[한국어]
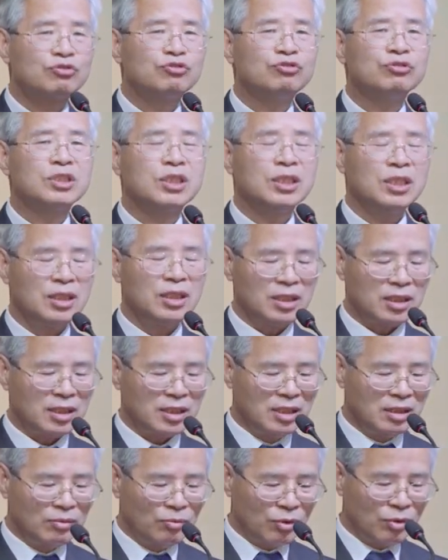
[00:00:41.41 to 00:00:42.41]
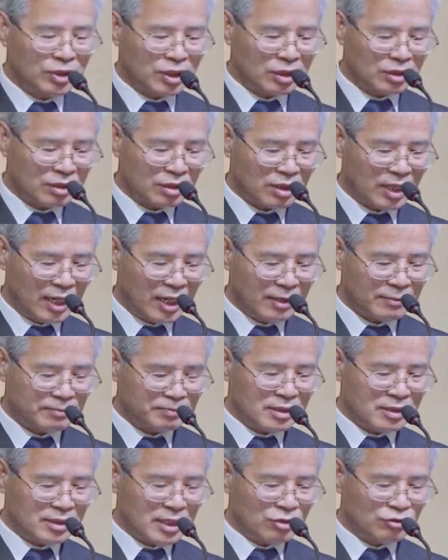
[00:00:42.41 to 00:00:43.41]
죽기 일보 직전에
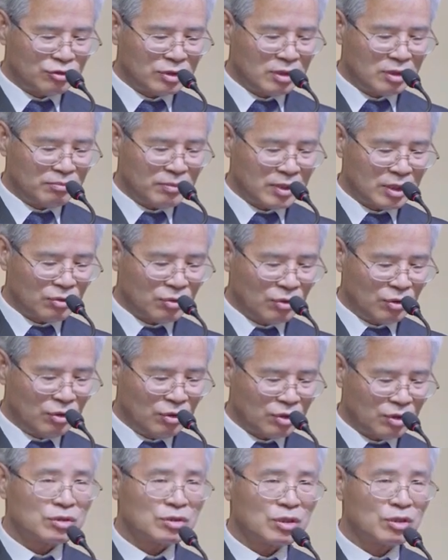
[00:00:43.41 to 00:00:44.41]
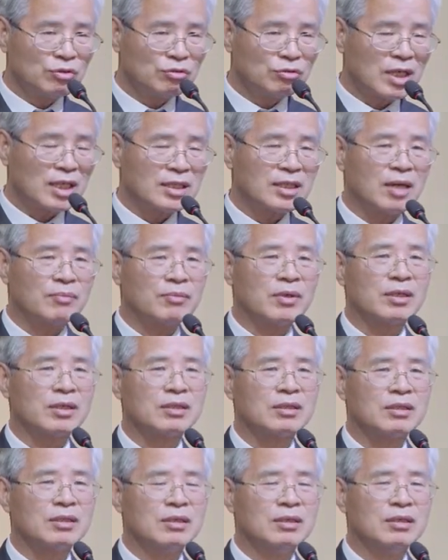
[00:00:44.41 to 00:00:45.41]
예수님 믿고 천국
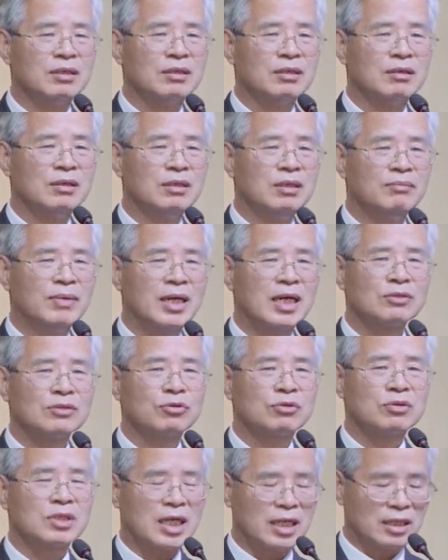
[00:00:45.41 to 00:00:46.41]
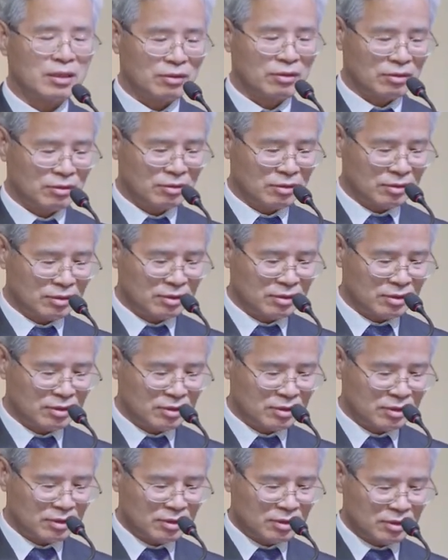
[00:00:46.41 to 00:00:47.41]
간다면 얼마나 좋을까요?
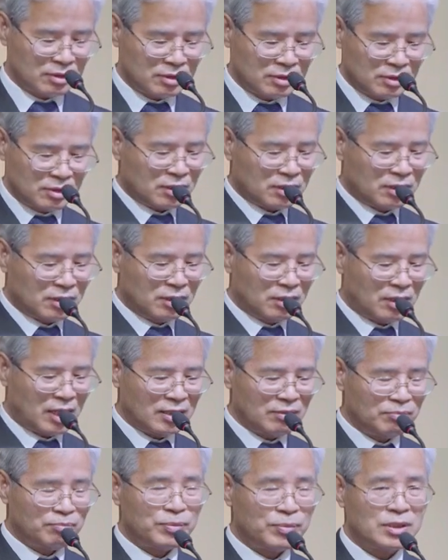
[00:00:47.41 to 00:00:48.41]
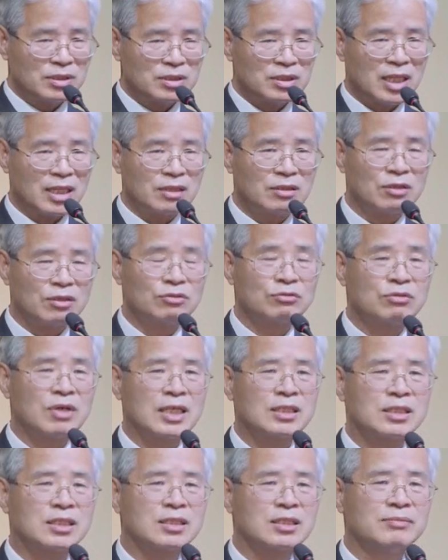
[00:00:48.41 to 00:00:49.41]
그러한 비슷한
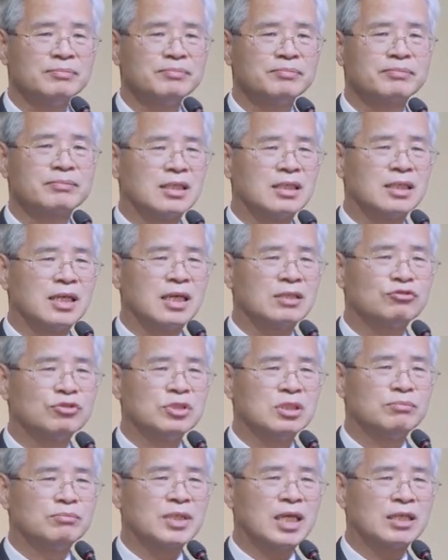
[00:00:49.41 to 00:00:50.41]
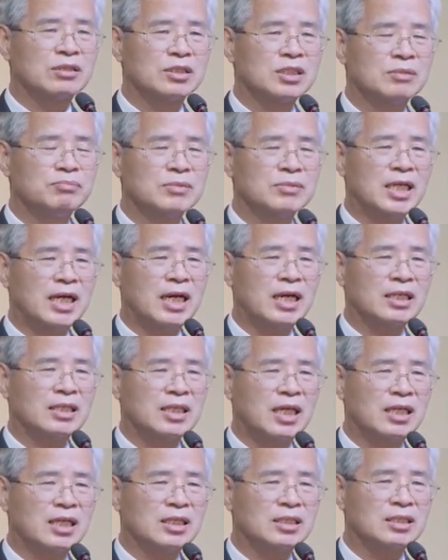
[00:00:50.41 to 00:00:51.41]
경우가 지금 예수님께서
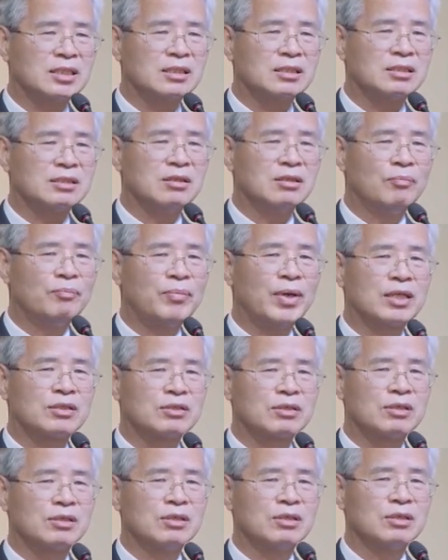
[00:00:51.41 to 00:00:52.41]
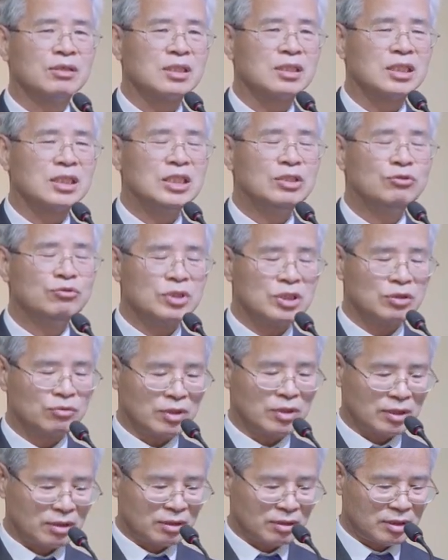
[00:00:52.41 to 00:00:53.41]
십자가에 달리신 그 옆에서
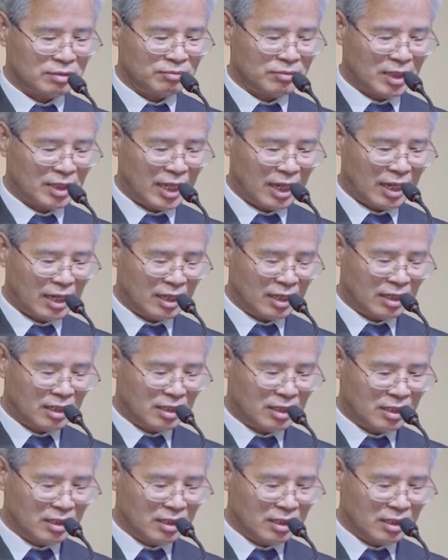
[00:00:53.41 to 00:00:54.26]
이루어지고 있는 것입니다.